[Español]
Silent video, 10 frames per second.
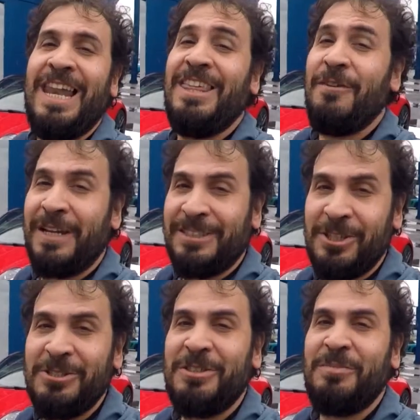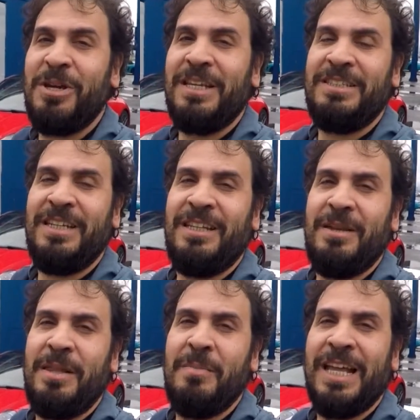diversión, se puede decir,
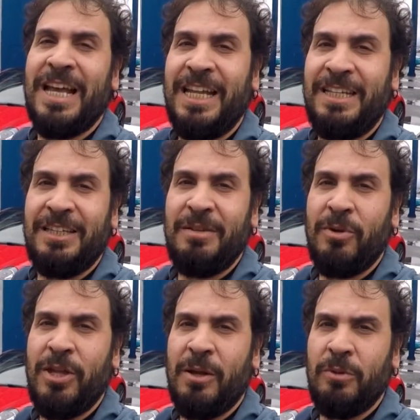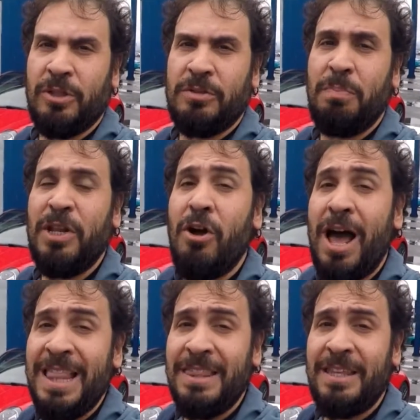de, manejar este tipo de autos. Pero
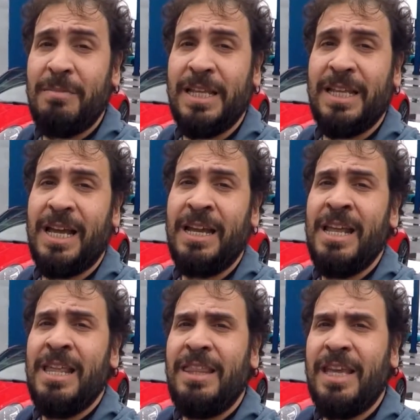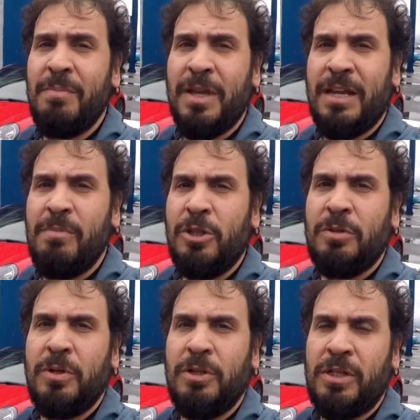antes de manejar, déjenme que les
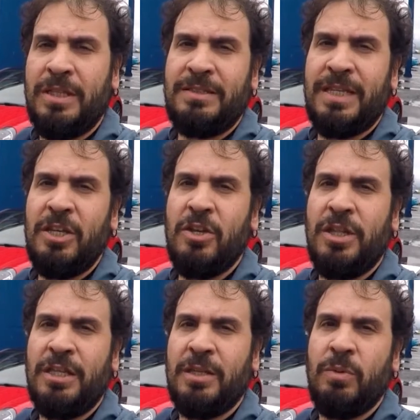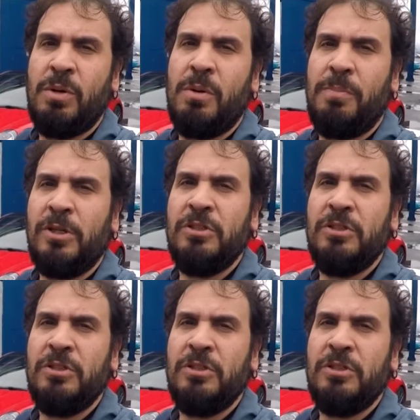muestre un poquito el diseño de este nuevo Porsche